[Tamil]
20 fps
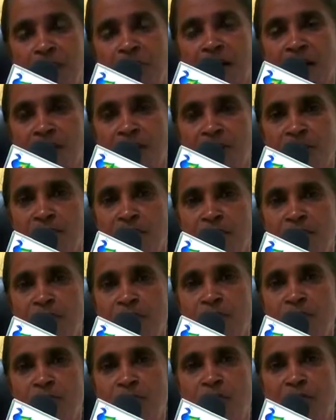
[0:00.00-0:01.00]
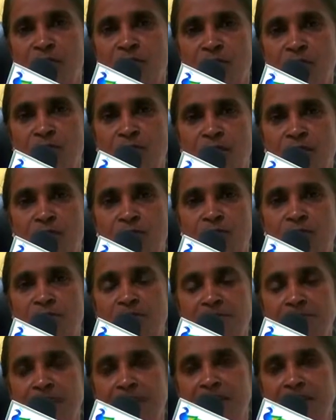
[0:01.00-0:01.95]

மாணவர்களுக்கும் பெற்றோர்களுக்கும்